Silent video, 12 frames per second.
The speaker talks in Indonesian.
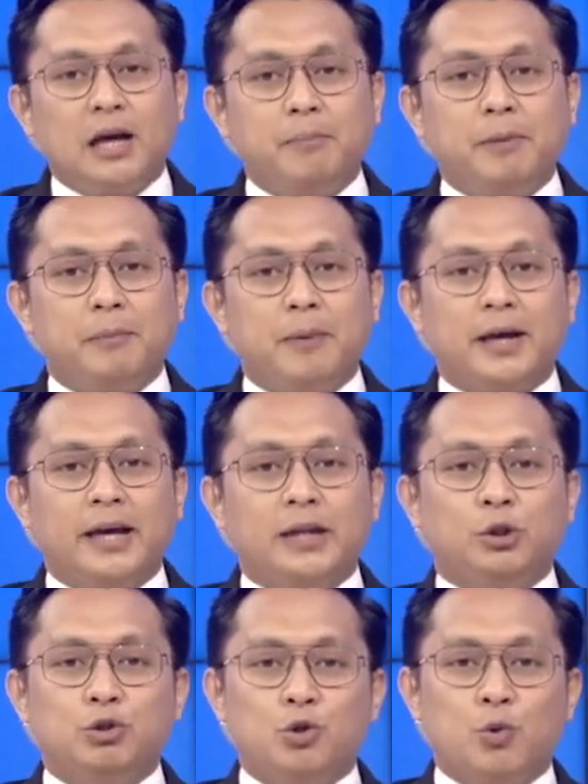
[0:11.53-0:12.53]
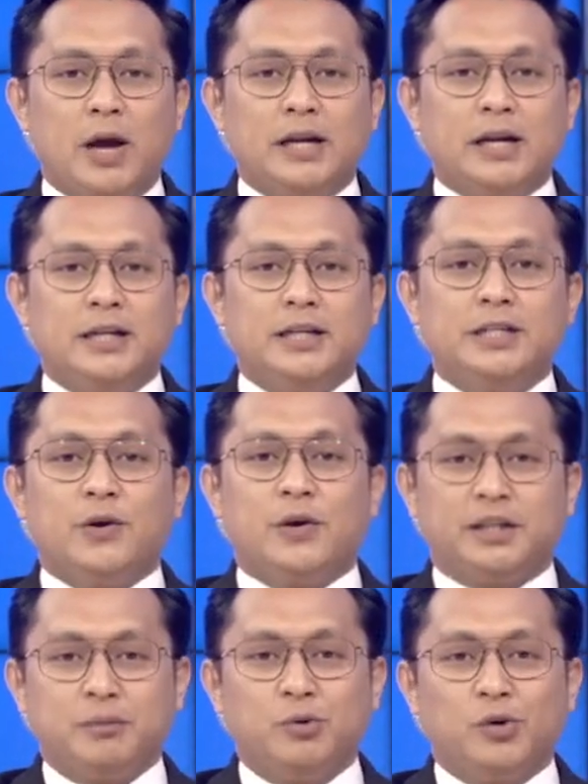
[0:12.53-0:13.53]
ke berbagai tujuan di
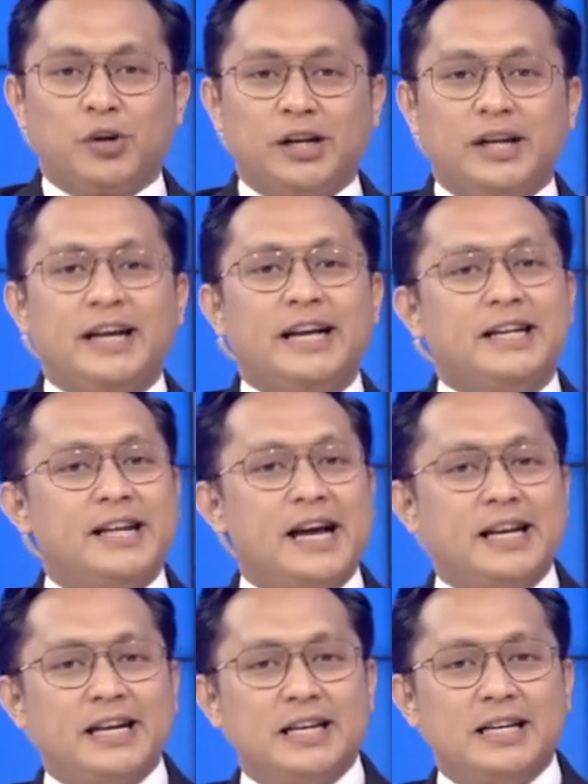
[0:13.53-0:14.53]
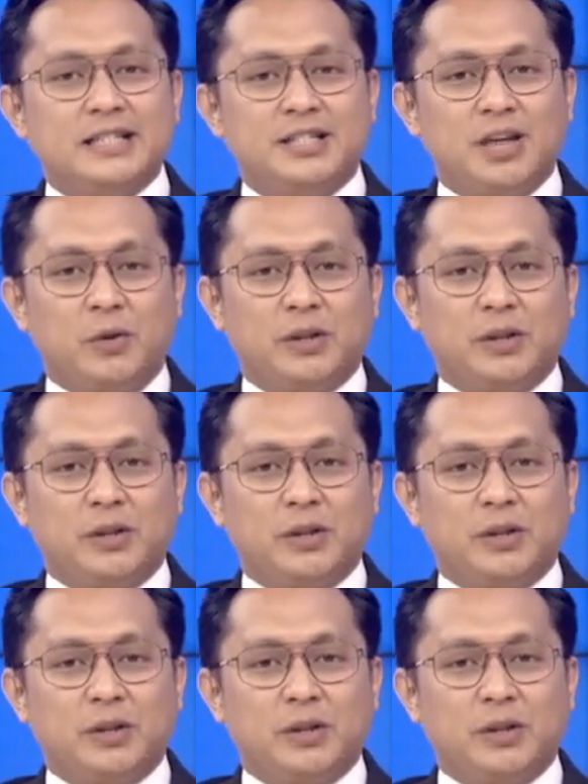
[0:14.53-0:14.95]
Jawa Timur dan Jawa